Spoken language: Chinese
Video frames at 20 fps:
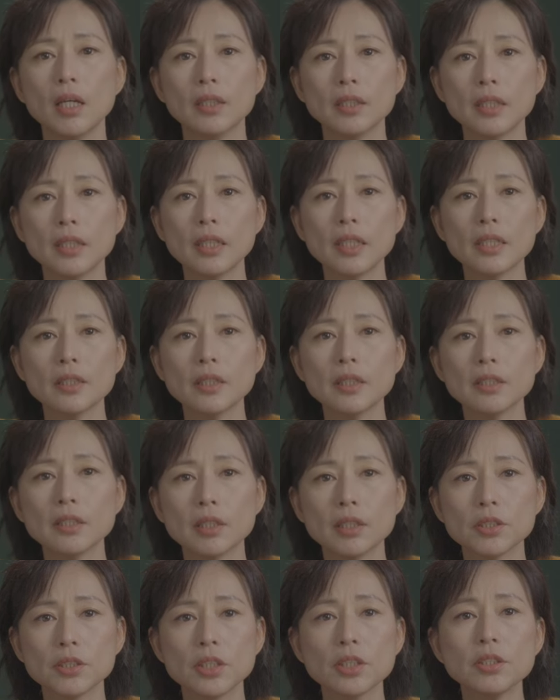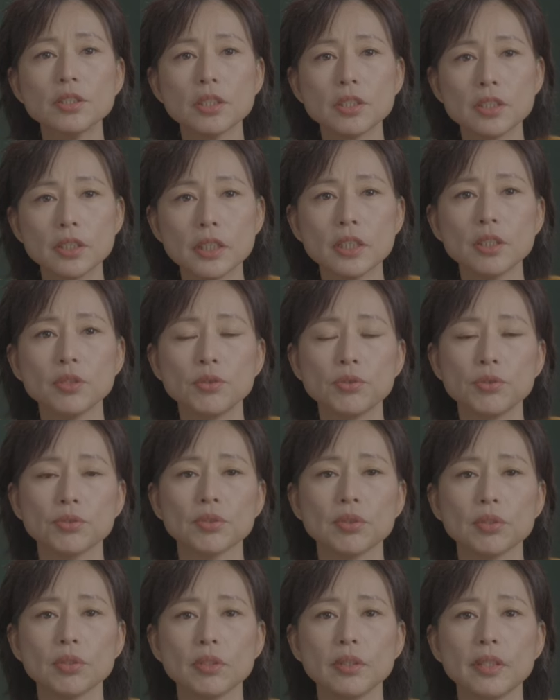你内心的真正兴
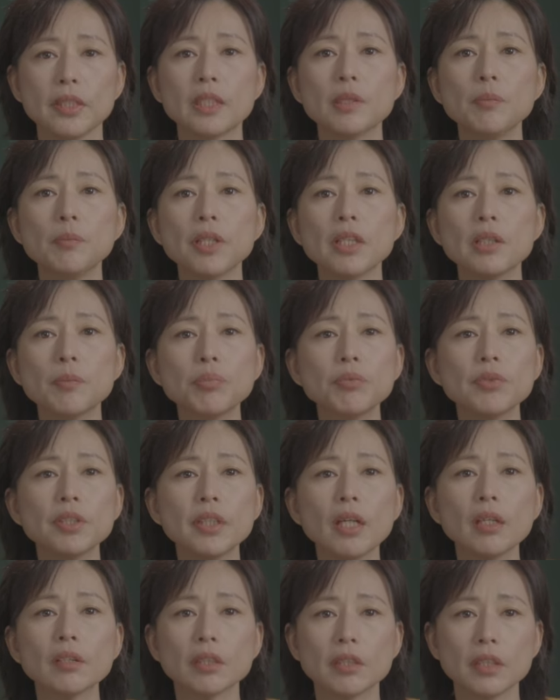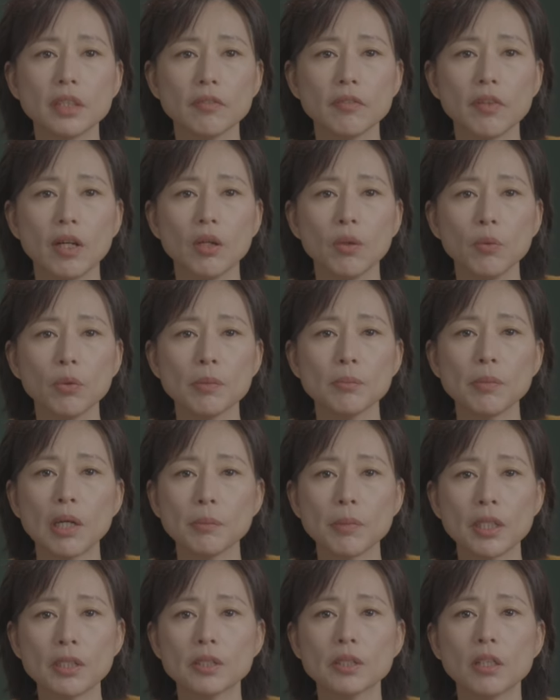趣，你跟别人不一样的地方会慢
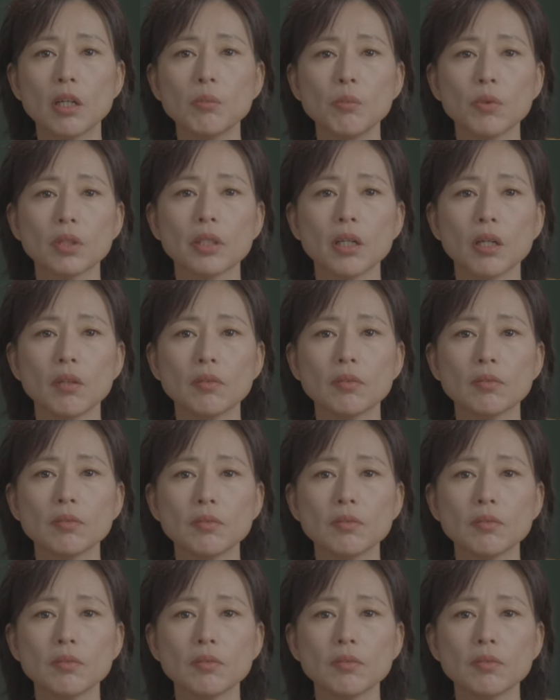慢消磨掉。